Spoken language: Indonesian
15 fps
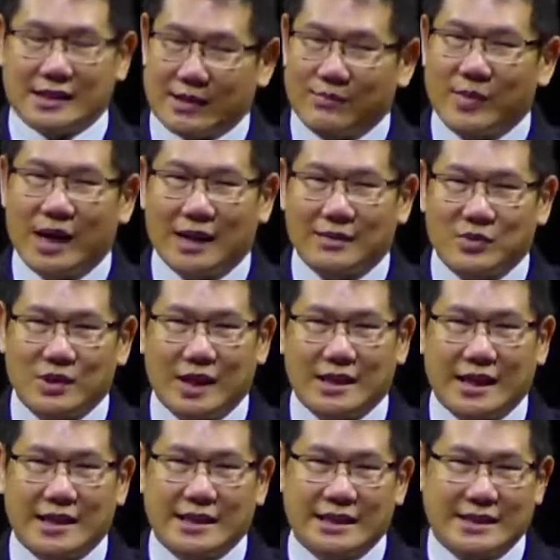gembala muda
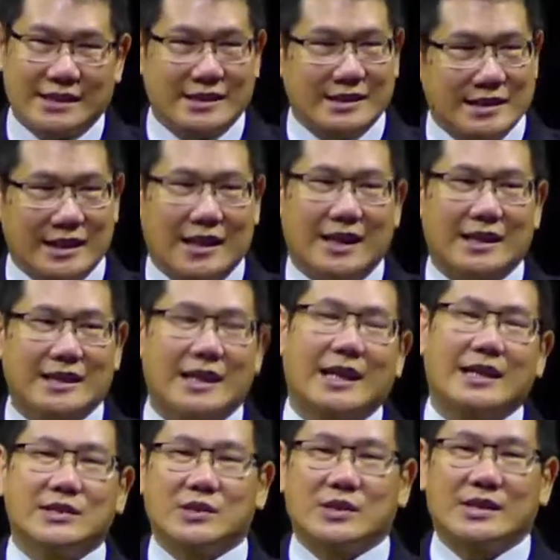tadi, ya. Kita
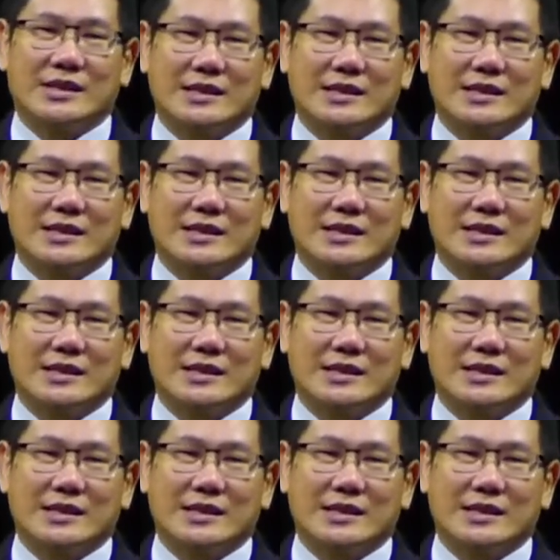lanjut.